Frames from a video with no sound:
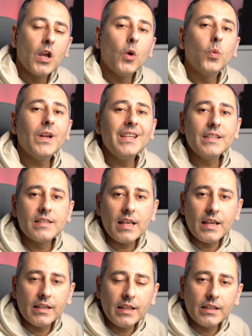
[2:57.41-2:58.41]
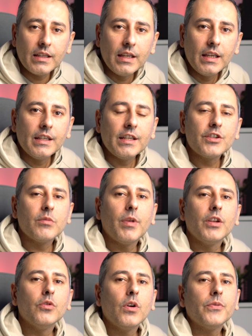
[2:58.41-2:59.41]
ولذلك يجب
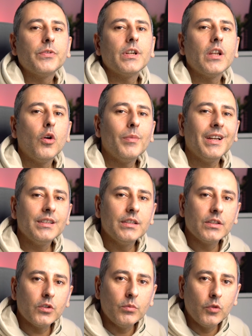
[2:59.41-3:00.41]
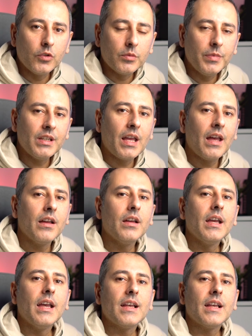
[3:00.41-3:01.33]
أن نوفر لهم عدة أمور منها